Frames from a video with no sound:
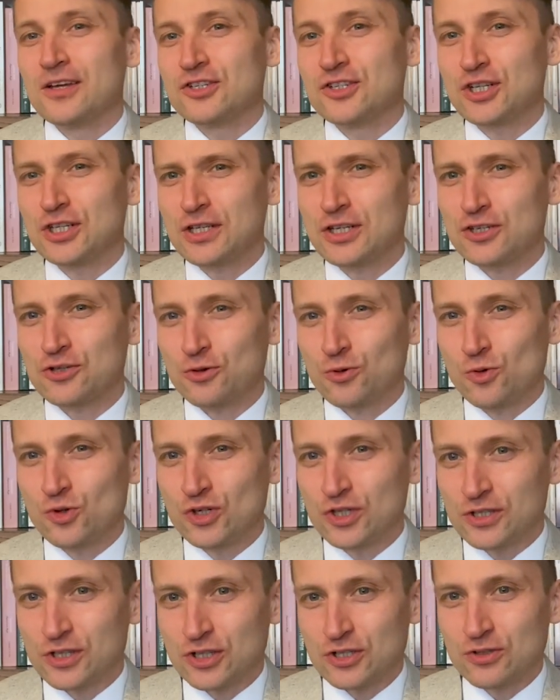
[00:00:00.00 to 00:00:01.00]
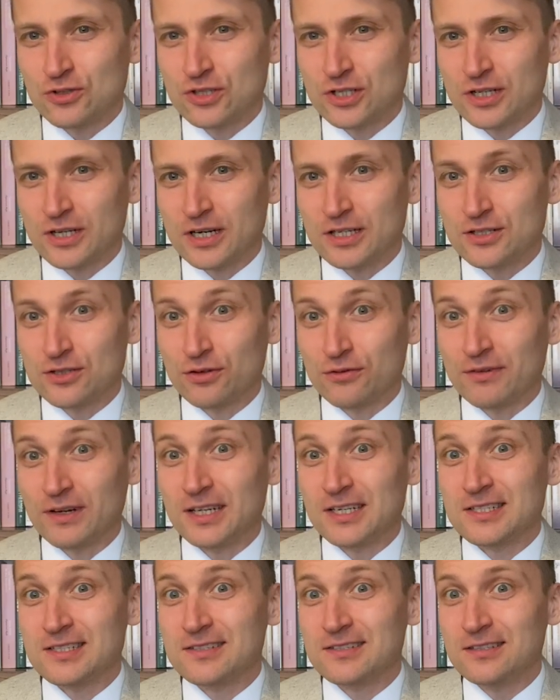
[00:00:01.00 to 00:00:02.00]
czy też użyteczność krańcowa
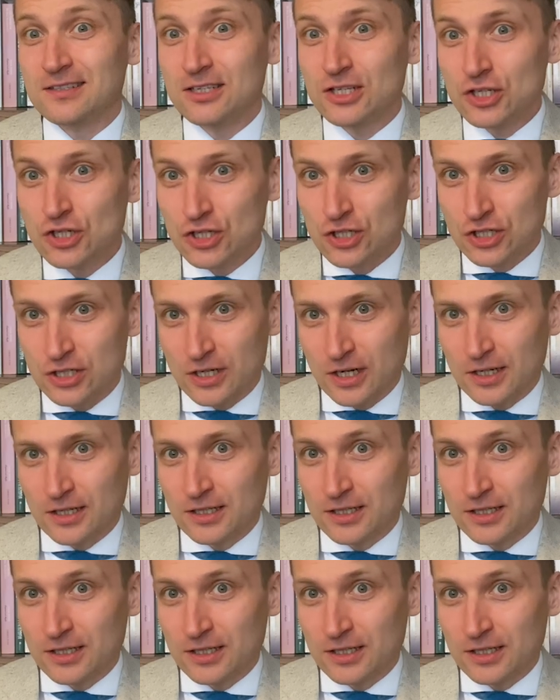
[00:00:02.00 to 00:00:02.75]
jest niższa